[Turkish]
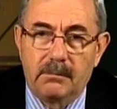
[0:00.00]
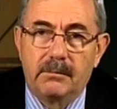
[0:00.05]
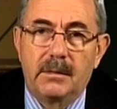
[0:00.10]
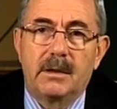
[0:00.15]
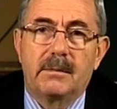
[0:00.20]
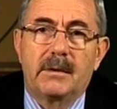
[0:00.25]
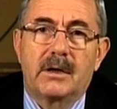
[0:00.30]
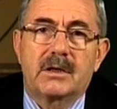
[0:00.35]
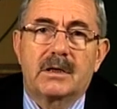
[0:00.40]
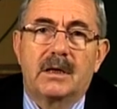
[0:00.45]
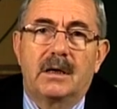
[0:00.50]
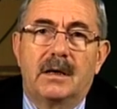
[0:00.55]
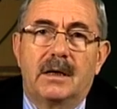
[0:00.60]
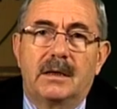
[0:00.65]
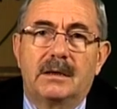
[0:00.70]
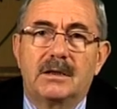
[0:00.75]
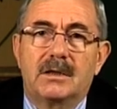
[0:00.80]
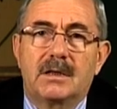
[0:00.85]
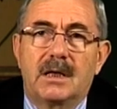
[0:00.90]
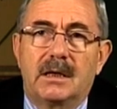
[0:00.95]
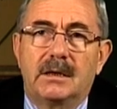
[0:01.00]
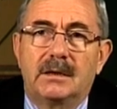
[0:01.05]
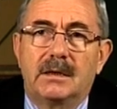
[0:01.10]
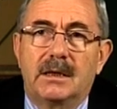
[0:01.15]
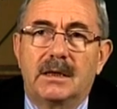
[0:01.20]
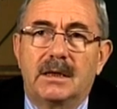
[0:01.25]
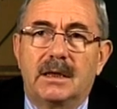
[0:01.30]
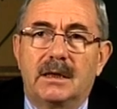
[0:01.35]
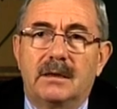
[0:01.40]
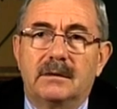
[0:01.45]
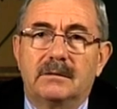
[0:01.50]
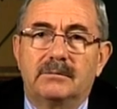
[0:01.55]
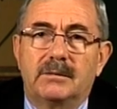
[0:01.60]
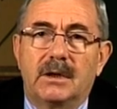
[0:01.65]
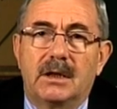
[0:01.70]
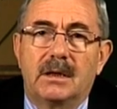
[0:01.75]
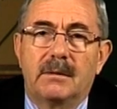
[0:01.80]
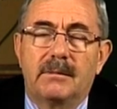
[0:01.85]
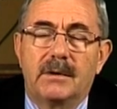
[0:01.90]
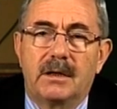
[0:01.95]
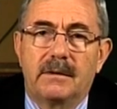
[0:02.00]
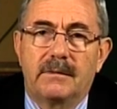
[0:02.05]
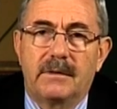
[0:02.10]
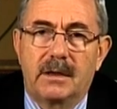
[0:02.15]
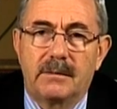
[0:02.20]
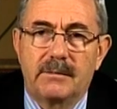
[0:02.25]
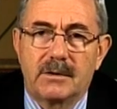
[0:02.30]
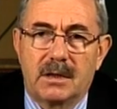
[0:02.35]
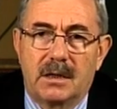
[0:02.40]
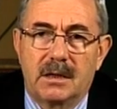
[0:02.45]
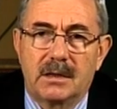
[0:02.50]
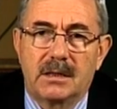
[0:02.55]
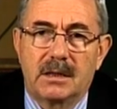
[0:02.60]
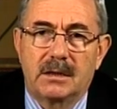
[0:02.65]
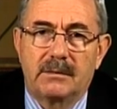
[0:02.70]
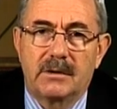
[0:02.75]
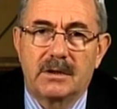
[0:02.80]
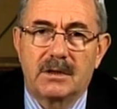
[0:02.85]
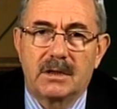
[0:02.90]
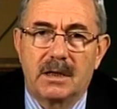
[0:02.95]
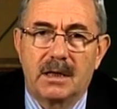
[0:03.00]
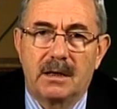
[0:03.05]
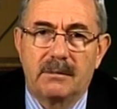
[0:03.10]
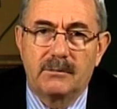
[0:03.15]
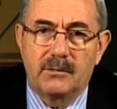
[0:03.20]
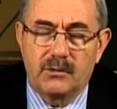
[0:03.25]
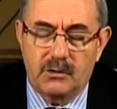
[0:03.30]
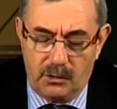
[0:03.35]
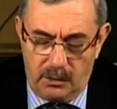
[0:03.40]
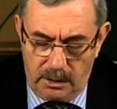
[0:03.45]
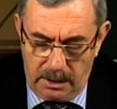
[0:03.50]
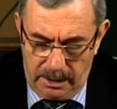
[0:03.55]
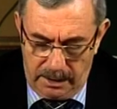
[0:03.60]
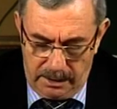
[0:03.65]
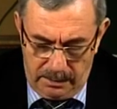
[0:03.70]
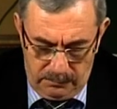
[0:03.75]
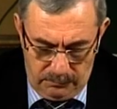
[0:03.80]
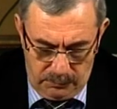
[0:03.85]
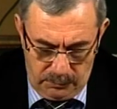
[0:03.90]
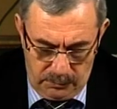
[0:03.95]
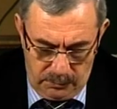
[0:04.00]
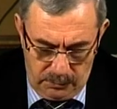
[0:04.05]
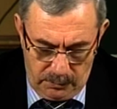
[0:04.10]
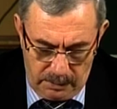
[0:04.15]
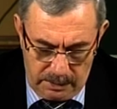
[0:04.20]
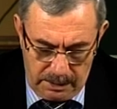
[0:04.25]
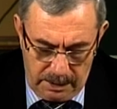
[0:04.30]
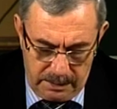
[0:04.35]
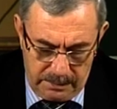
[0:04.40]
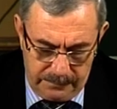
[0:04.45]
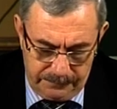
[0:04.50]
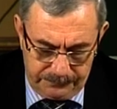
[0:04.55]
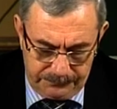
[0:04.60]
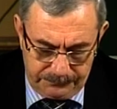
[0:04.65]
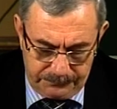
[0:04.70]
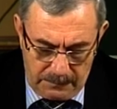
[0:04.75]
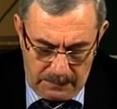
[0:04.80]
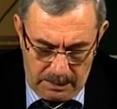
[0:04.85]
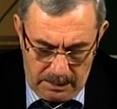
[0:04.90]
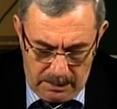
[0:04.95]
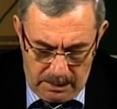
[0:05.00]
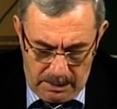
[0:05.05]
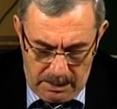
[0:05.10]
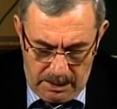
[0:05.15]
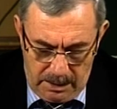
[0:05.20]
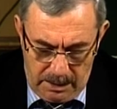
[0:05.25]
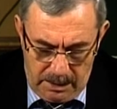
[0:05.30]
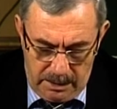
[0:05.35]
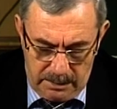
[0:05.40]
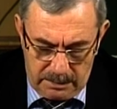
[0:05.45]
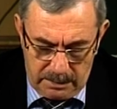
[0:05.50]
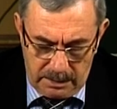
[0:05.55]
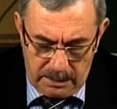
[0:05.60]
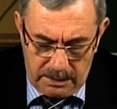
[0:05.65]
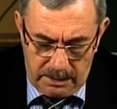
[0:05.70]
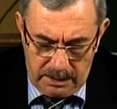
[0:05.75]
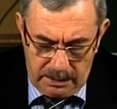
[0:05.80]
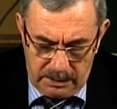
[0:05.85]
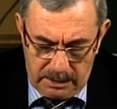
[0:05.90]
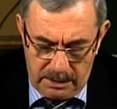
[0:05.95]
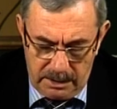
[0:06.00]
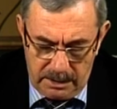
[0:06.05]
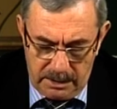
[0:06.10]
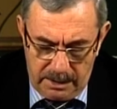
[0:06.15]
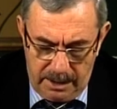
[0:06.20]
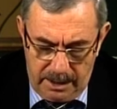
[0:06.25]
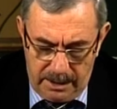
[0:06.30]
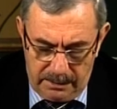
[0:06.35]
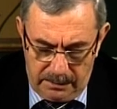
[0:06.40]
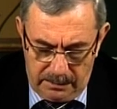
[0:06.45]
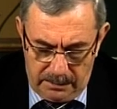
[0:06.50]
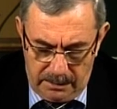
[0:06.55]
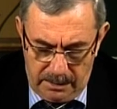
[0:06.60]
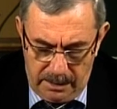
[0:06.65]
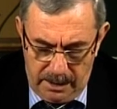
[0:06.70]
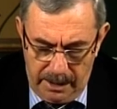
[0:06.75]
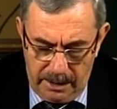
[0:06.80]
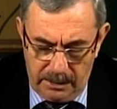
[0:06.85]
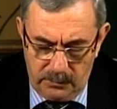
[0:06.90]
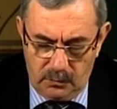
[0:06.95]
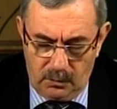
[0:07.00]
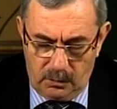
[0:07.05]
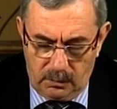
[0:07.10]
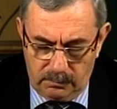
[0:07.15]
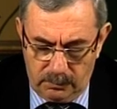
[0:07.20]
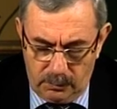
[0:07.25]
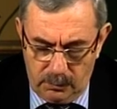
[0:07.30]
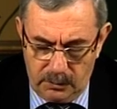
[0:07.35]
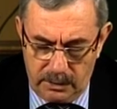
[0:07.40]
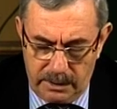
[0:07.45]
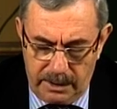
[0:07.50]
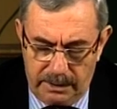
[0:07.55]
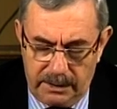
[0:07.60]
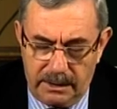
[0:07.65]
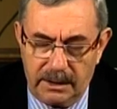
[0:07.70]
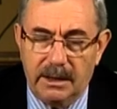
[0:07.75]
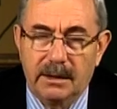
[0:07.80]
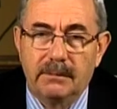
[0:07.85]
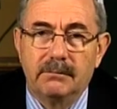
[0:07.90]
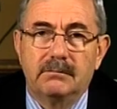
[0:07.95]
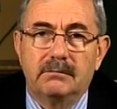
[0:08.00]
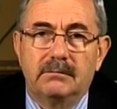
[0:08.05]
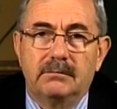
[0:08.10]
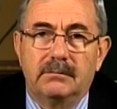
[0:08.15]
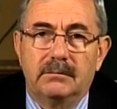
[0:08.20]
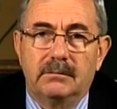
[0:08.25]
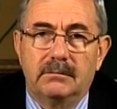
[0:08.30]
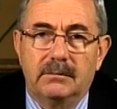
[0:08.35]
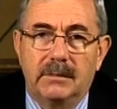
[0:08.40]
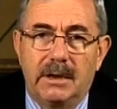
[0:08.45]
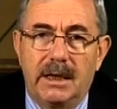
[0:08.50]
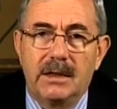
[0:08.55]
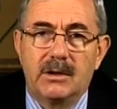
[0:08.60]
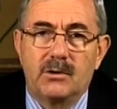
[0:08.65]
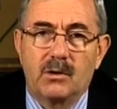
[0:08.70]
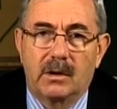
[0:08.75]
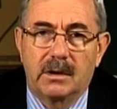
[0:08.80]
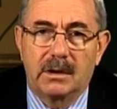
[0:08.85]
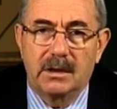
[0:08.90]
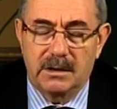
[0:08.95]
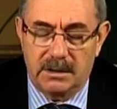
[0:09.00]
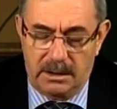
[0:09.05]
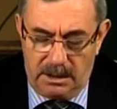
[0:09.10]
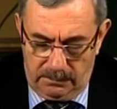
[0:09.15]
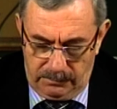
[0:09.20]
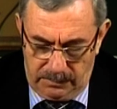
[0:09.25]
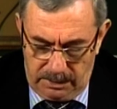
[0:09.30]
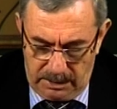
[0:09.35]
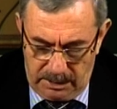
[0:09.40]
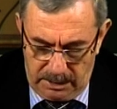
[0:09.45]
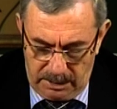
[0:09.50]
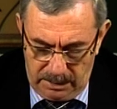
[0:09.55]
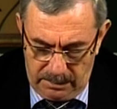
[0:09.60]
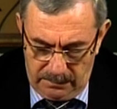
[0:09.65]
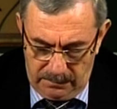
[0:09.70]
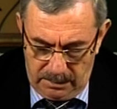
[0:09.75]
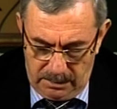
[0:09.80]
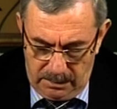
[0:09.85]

Bir başka hadislerinde de Peygamber Efendimiz Aleyhisselatü Vesselam şöyle buyuruyorlar. Sizin içinizden en çok buğz ettiğim, en çok kızdığım kişi